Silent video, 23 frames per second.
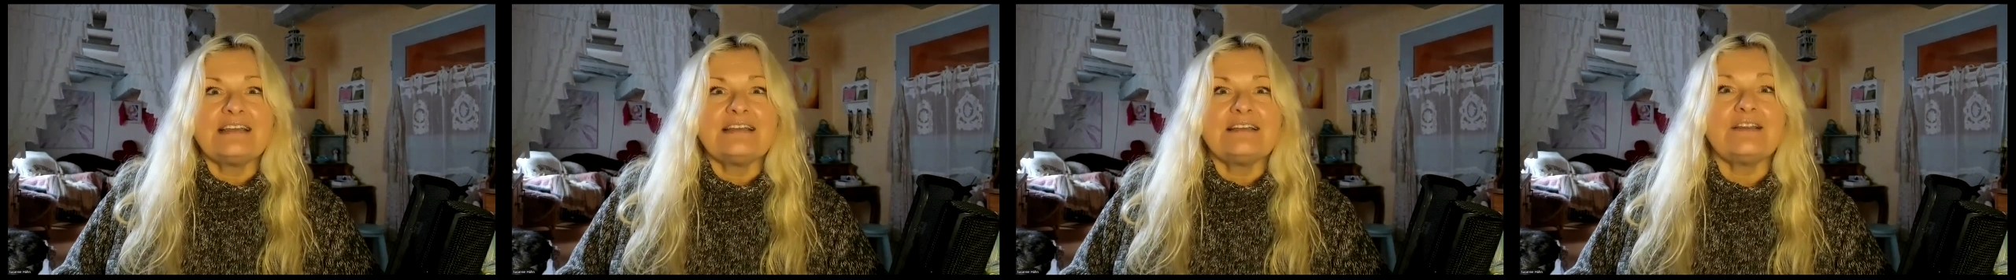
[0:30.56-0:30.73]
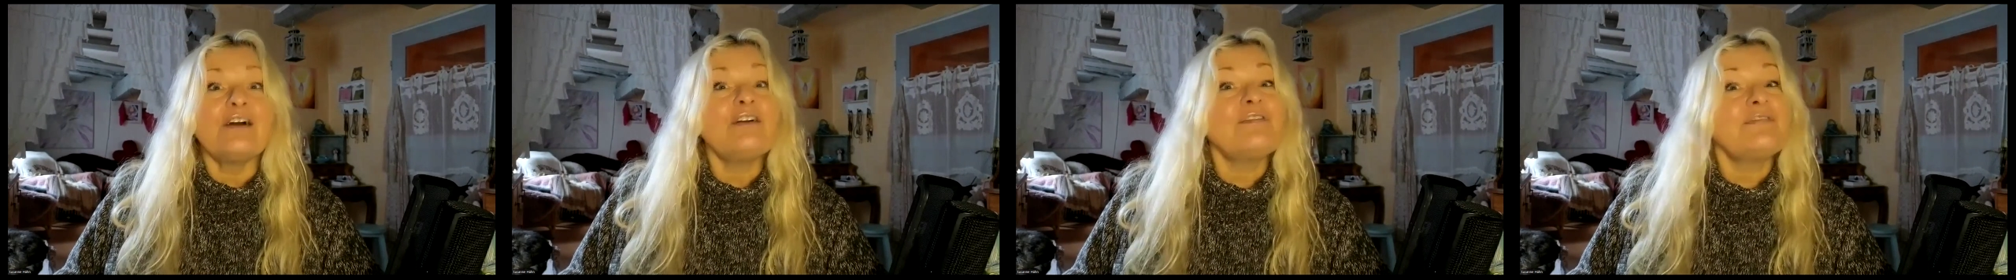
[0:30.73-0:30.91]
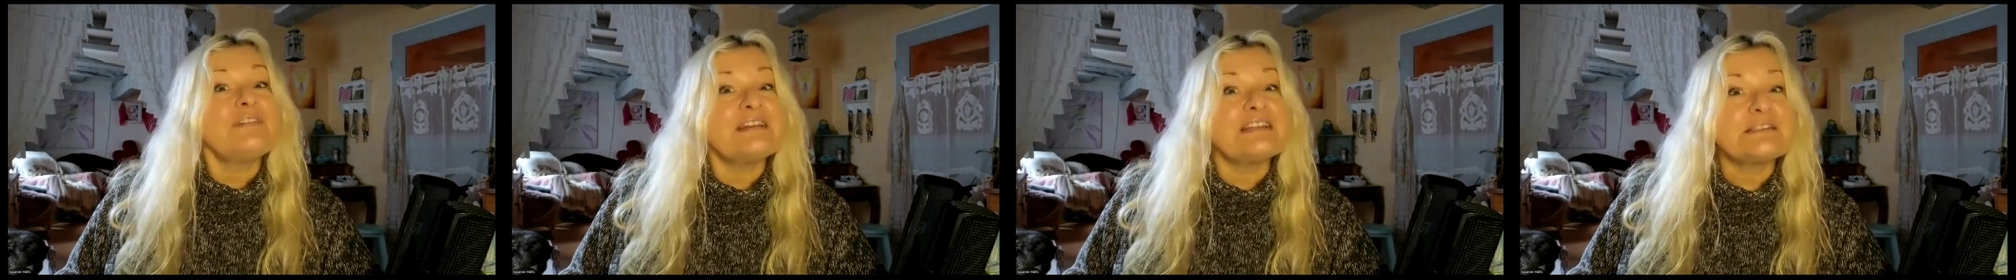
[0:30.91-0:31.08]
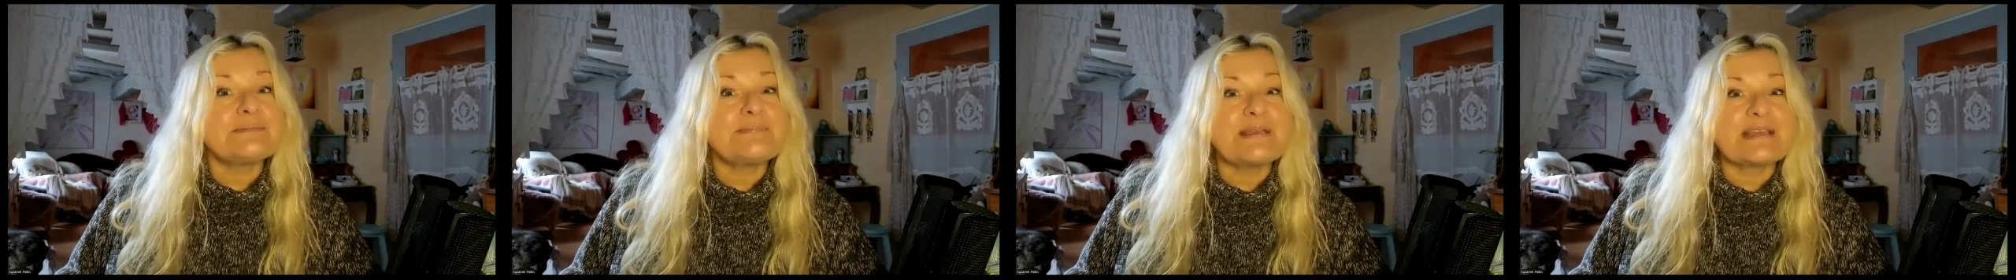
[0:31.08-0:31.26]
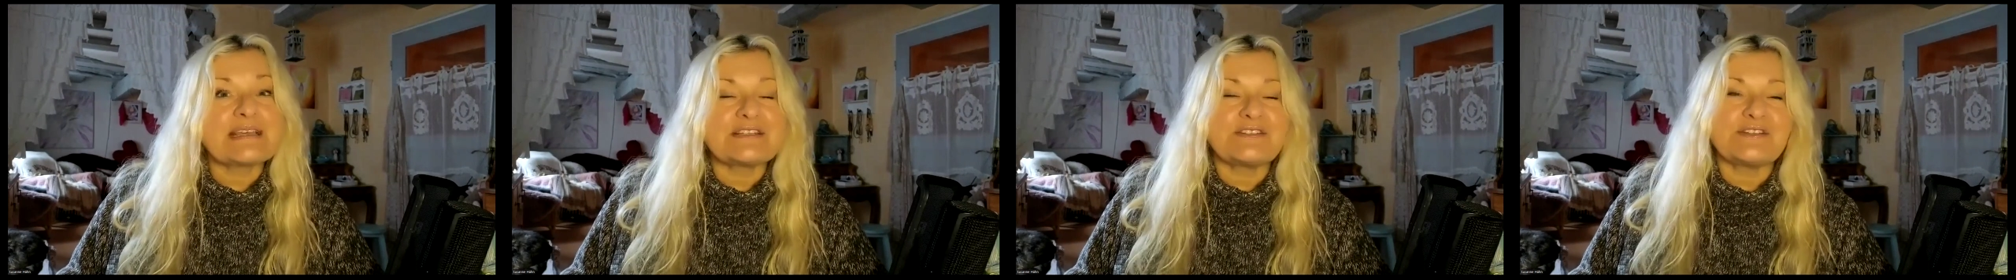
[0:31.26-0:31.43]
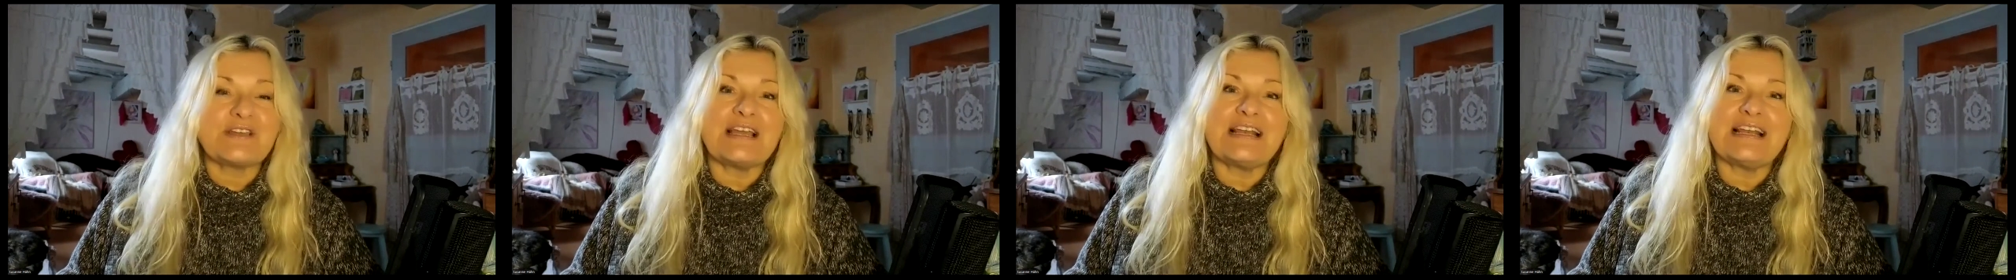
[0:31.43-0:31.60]
noch viel
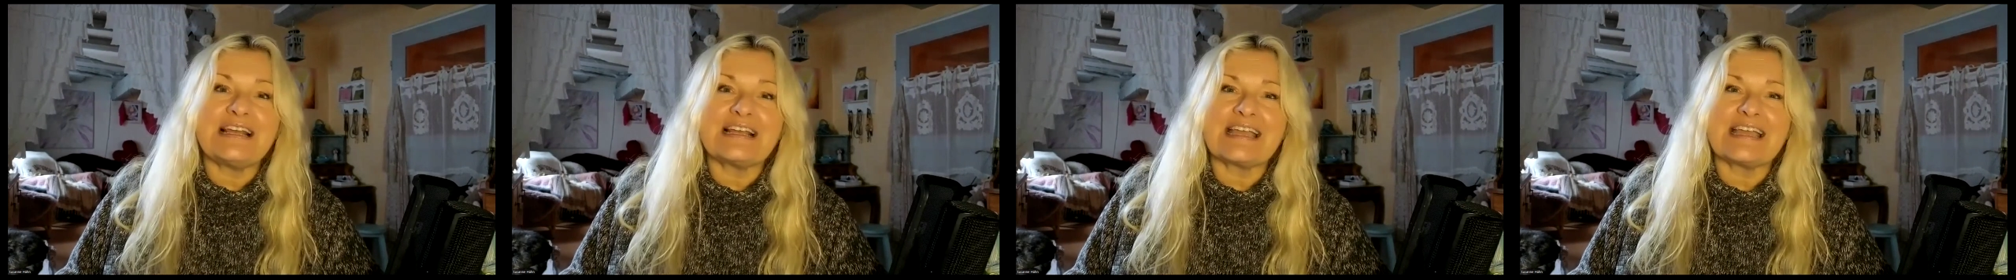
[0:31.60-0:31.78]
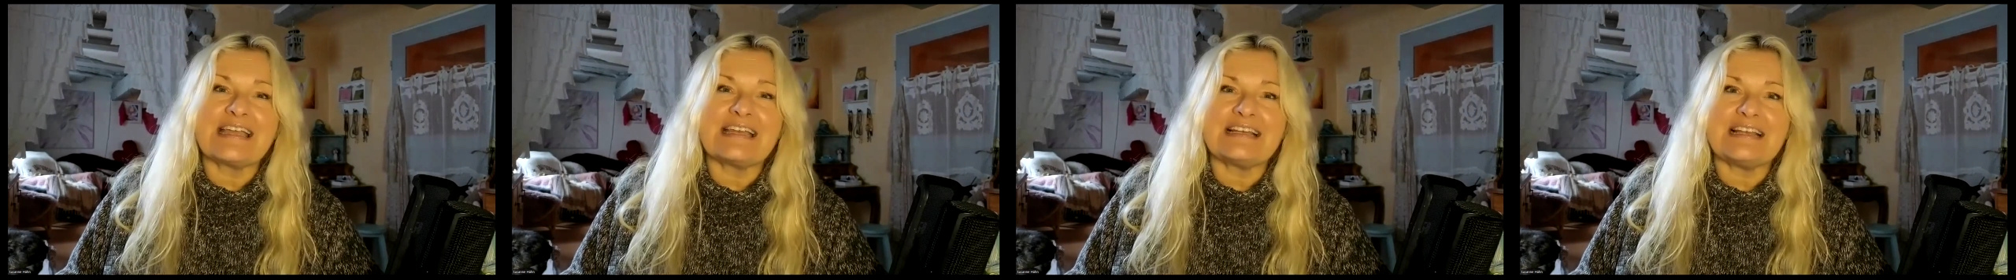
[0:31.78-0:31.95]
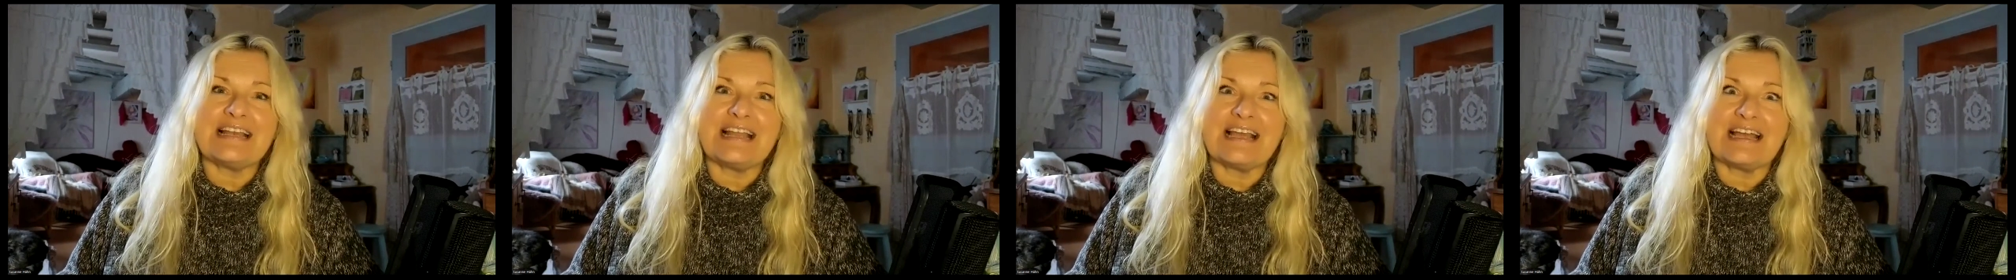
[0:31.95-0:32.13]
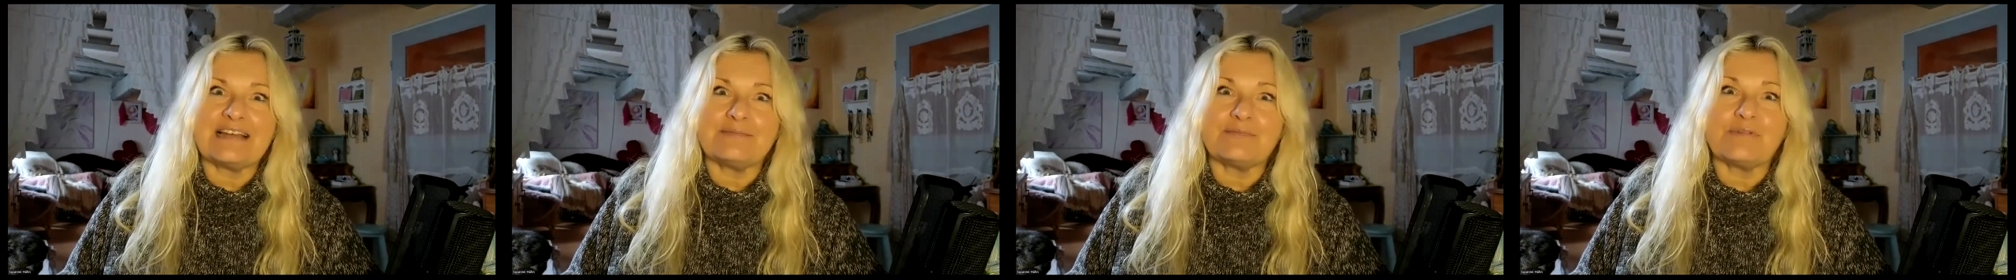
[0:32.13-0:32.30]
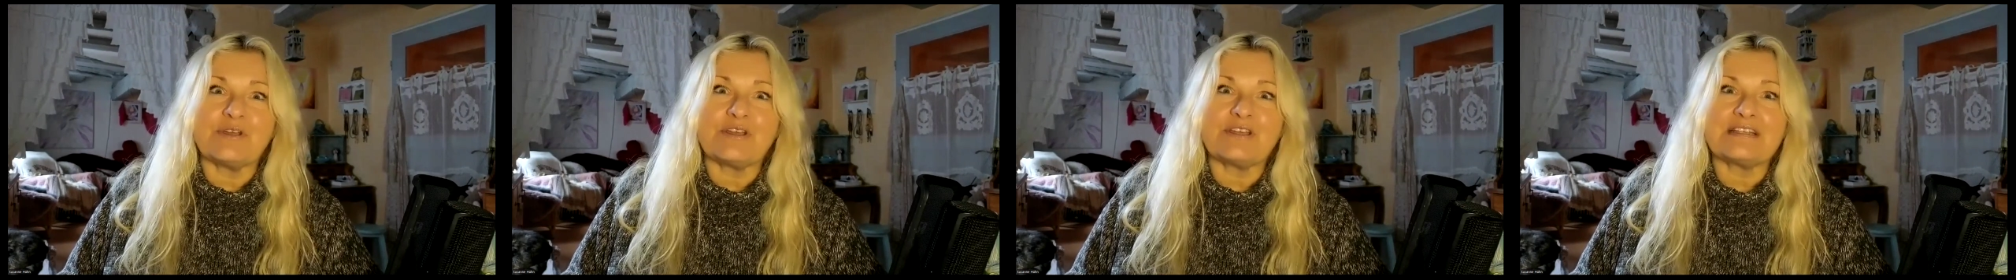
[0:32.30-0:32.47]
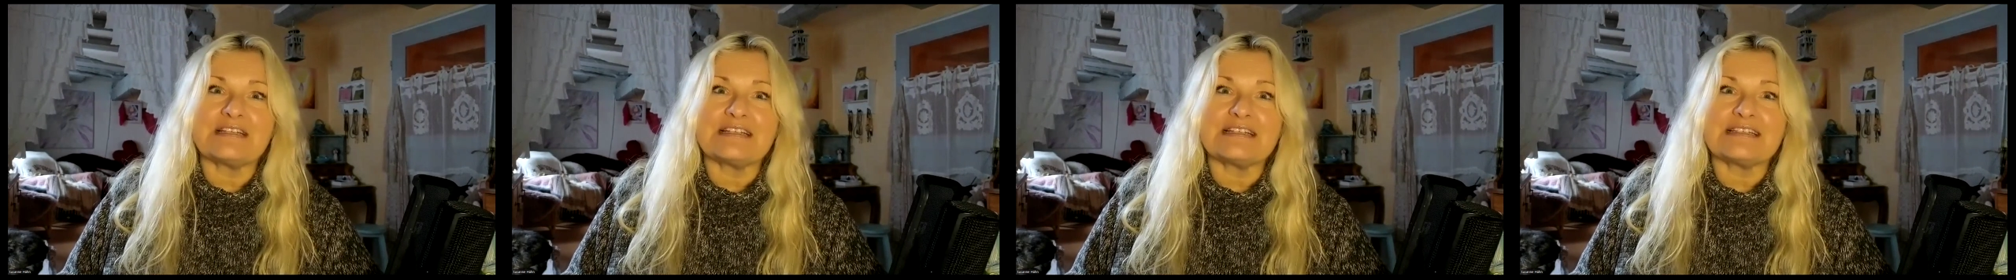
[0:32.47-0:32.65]
spiritueller kennenlernen
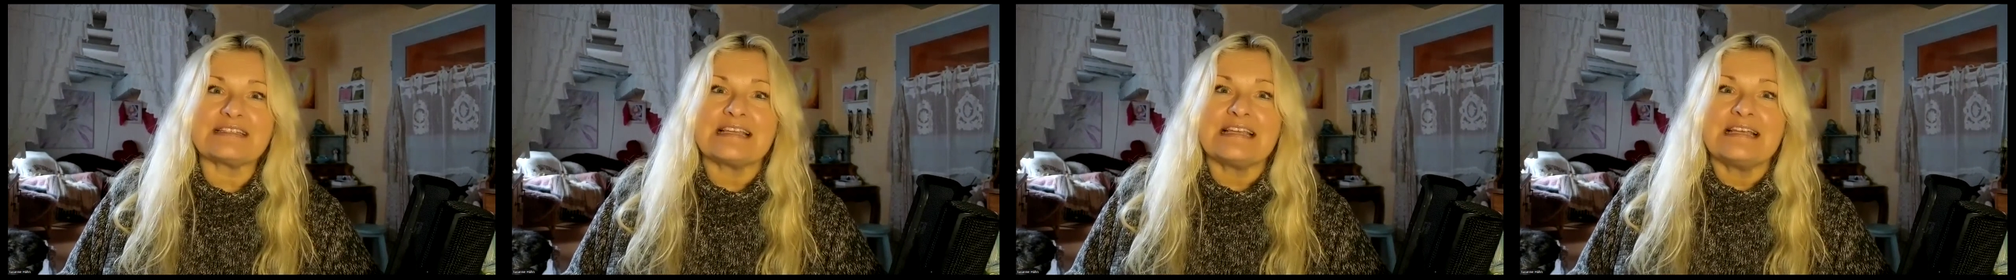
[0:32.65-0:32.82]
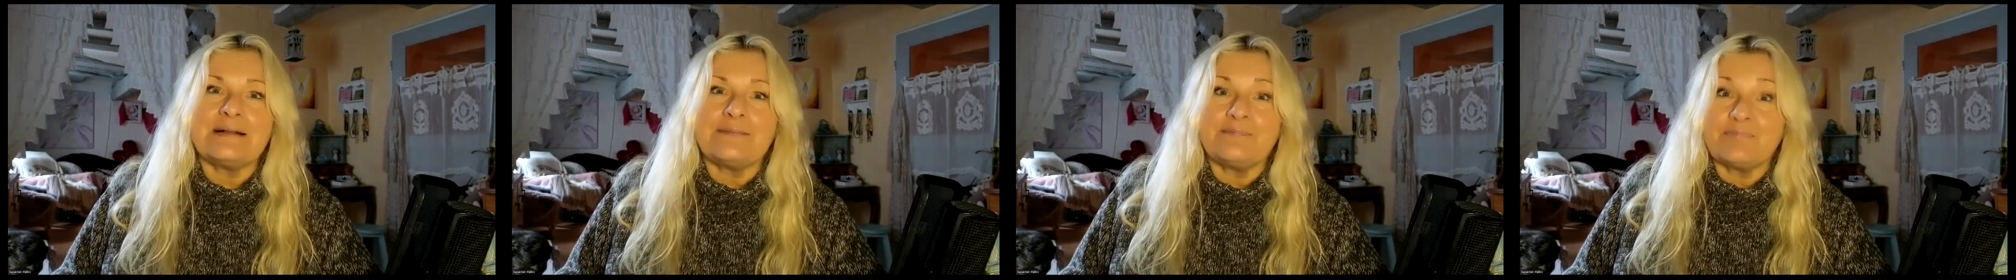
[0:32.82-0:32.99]
möchtest,